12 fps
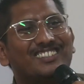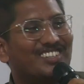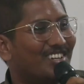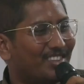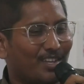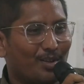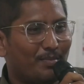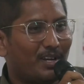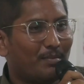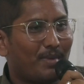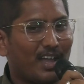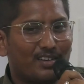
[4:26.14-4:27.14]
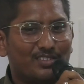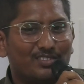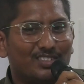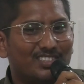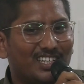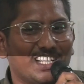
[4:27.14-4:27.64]
సో నేను తెలుగు మీడియం బ్యాక్గ్రౌండ్
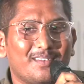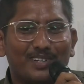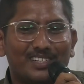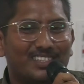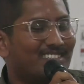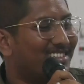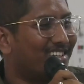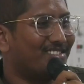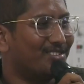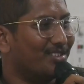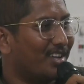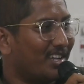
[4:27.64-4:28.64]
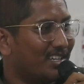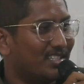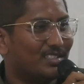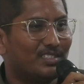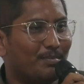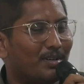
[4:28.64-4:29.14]
నుంచి వచ్చాను కాబట్టి నాకు
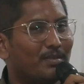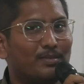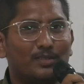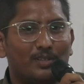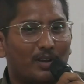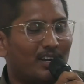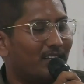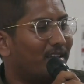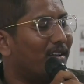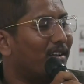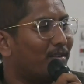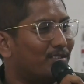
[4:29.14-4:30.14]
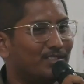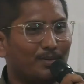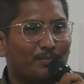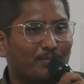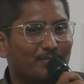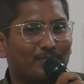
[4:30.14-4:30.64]
ఇంగ్లీష్ చెప్పేటప్పుడు నేను అంటే కొంచెం
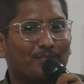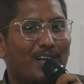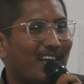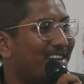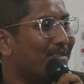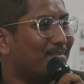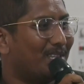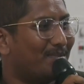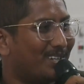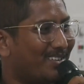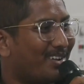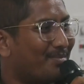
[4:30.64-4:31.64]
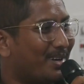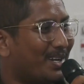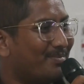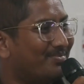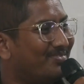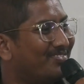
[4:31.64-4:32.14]
బాగానే ఇబ్బంది పెట్టేవారు
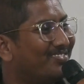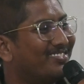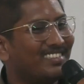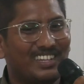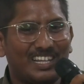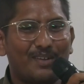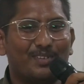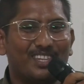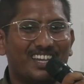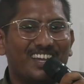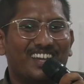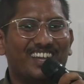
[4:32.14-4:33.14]
మేడం కాకపోతే